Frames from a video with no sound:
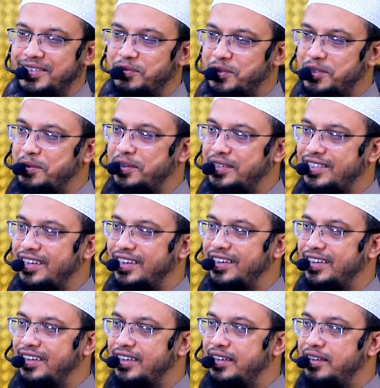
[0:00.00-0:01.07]
বুঝতে পারছেন
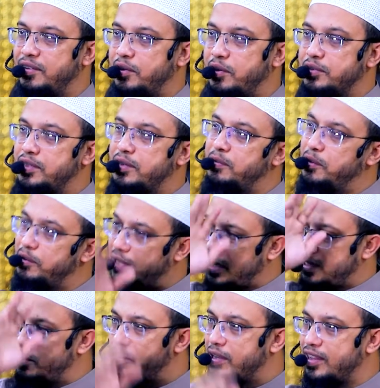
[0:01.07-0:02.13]
অথচ বহুত
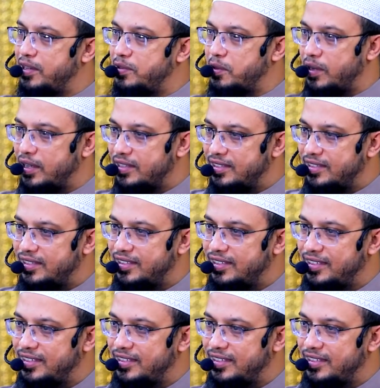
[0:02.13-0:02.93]
আগে দুনিয়া থেকে চলে গেছে